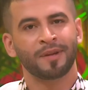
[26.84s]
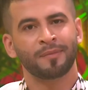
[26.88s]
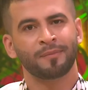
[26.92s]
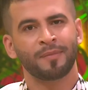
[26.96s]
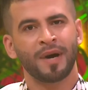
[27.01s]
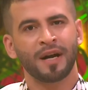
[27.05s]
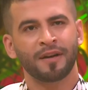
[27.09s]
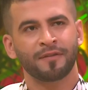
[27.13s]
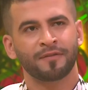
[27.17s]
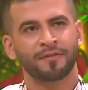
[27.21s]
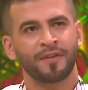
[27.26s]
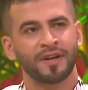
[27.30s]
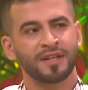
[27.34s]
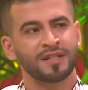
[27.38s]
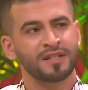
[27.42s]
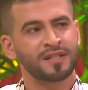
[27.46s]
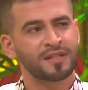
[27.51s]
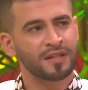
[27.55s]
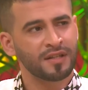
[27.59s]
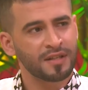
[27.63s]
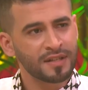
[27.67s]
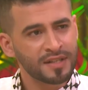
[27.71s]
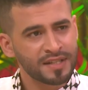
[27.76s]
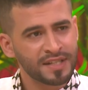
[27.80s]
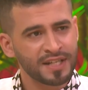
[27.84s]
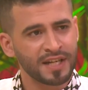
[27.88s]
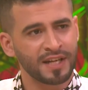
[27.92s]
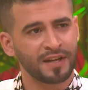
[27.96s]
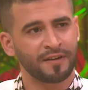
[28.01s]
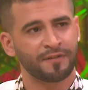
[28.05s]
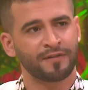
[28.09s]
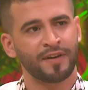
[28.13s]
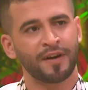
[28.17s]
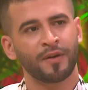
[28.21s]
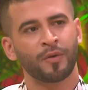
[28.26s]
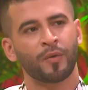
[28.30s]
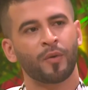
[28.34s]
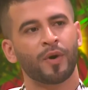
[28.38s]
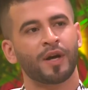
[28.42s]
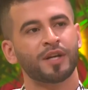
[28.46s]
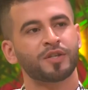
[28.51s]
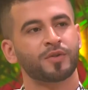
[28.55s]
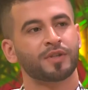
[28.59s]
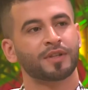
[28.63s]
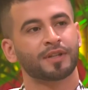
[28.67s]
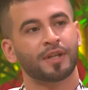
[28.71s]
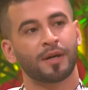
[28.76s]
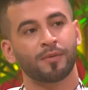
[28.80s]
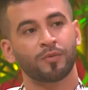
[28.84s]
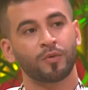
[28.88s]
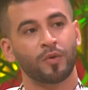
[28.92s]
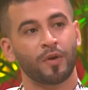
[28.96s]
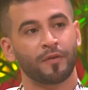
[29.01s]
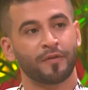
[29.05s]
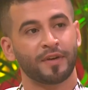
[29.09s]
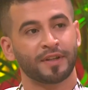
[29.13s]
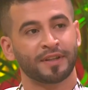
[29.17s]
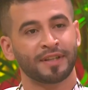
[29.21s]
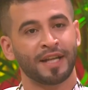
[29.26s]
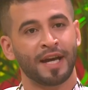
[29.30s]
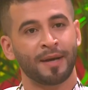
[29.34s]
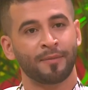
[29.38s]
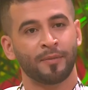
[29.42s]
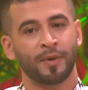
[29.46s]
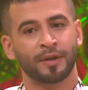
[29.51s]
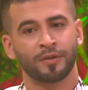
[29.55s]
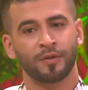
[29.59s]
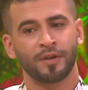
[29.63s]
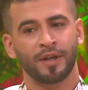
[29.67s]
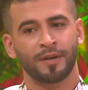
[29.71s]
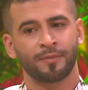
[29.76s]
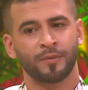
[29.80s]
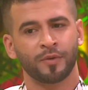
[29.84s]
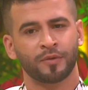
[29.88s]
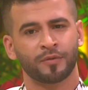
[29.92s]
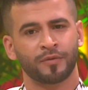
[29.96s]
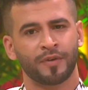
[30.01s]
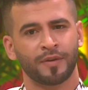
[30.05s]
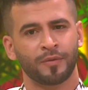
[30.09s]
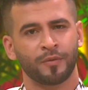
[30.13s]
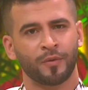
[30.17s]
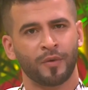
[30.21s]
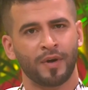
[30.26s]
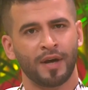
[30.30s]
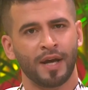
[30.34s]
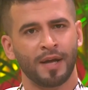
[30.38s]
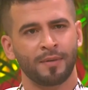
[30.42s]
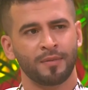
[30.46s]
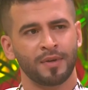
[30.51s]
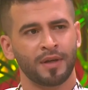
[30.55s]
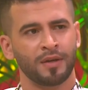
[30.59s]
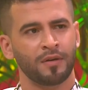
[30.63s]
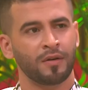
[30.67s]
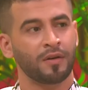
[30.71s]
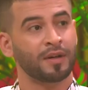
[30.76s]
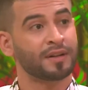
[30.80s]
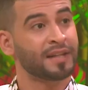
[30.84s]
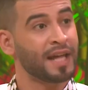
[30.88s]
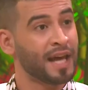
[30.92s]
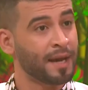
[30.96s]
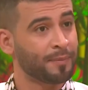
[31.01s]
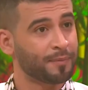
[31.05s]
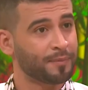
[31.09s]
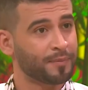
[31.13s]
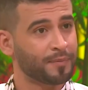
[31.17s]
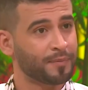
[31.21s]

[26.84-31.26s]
miền Bắc vẫn giữ gìn văn hóa truyền thống của Việt Nam mà đó là một văn hóa em nghĩ nó là đẹp.